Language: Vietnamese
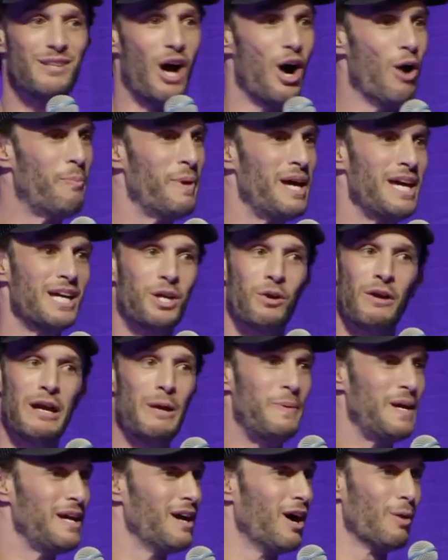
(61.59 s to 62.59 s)
đừng có là cái
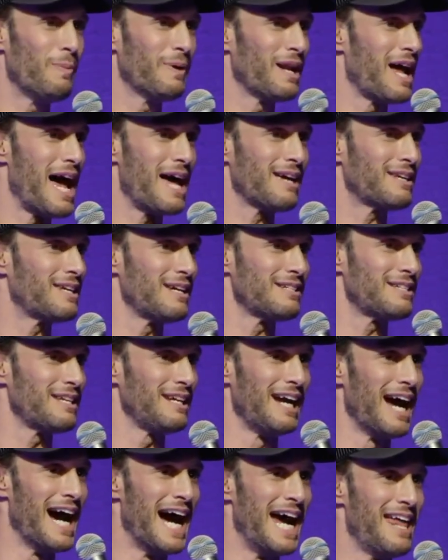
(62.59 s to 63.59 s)
thằng rùng rợn mở
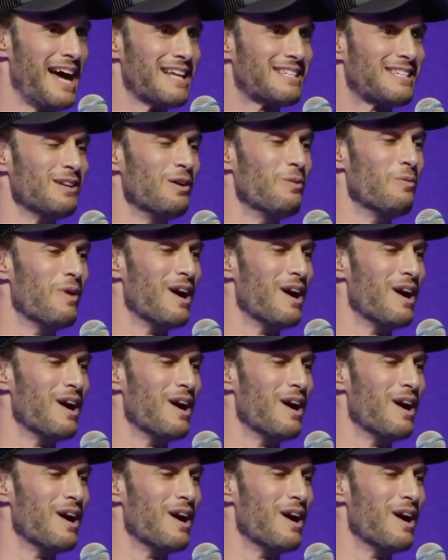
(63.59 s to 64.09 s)
mắt hôn nhau cái